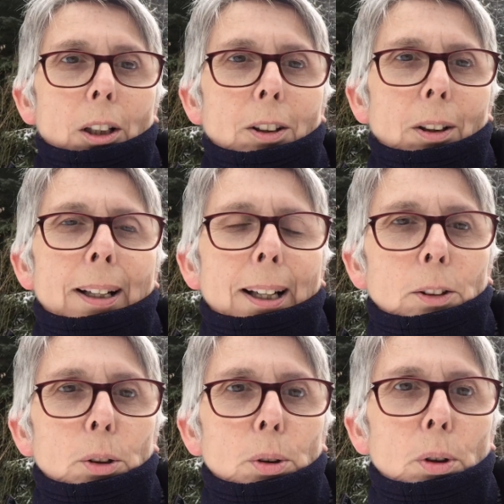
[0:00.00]
de la
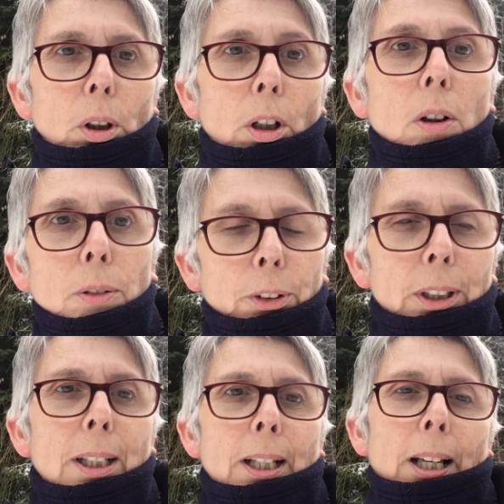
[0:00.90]
nature,
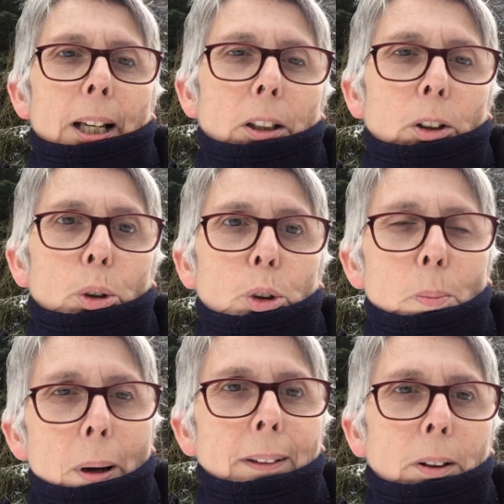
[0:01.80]
l'envie de se
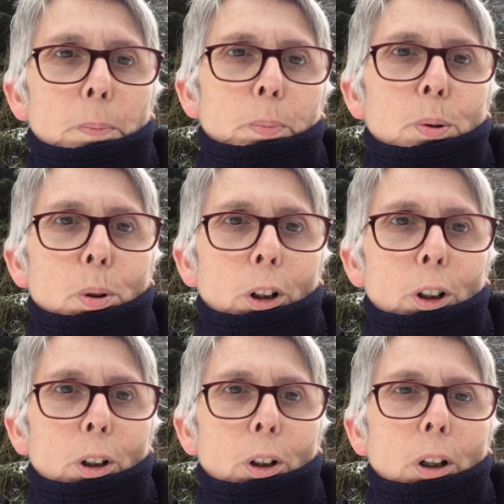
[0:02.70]
battre pour,
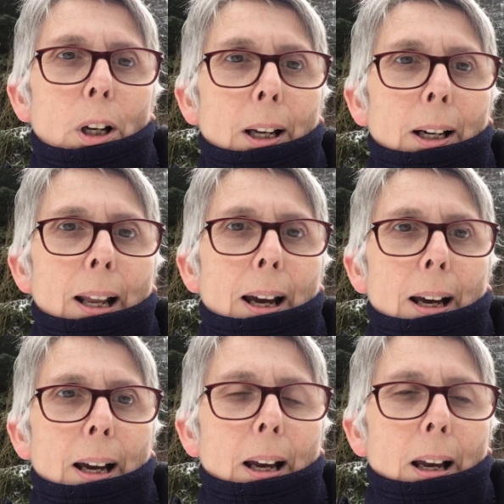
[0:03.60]
euh,
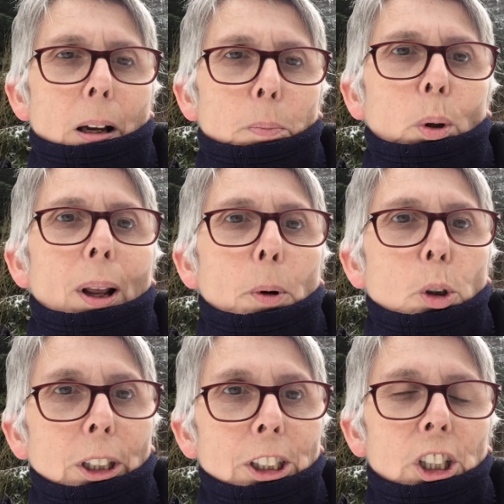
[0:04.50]
la, pour la
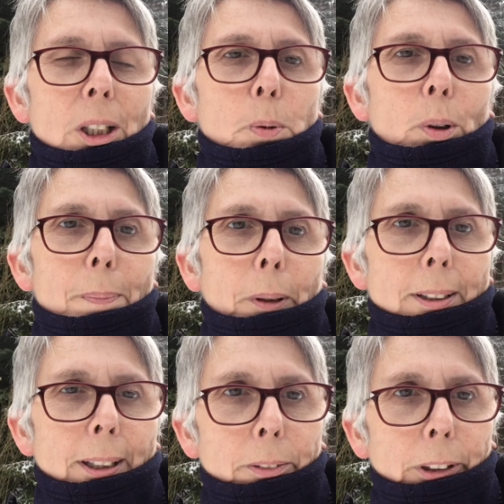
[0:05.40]
protéger, pour la
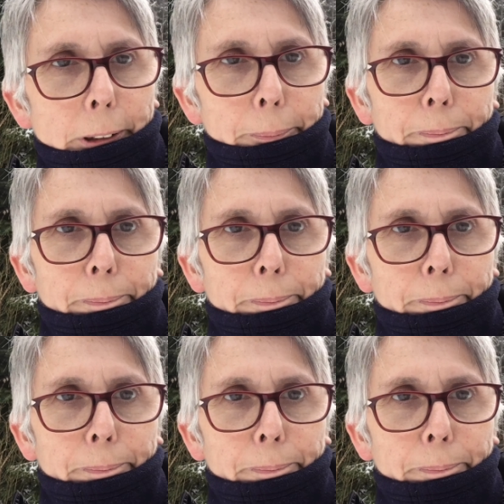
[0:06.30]
préserver.